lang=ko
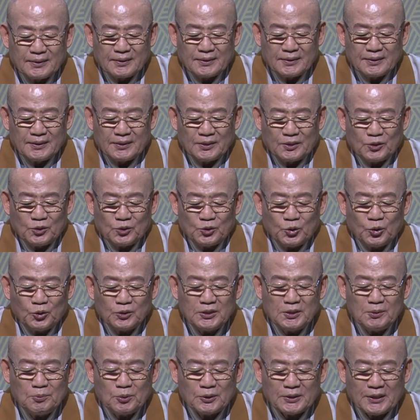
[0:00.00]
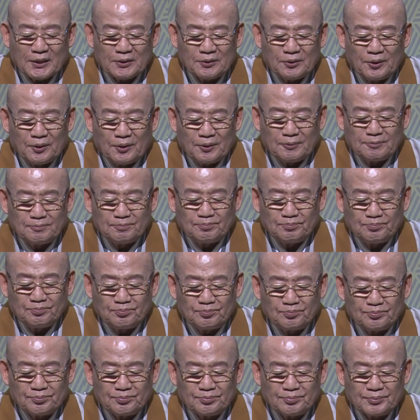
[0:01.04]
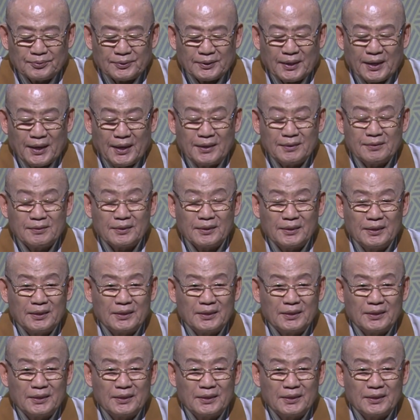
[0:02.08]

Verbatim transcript: 이 초지보다도 개성이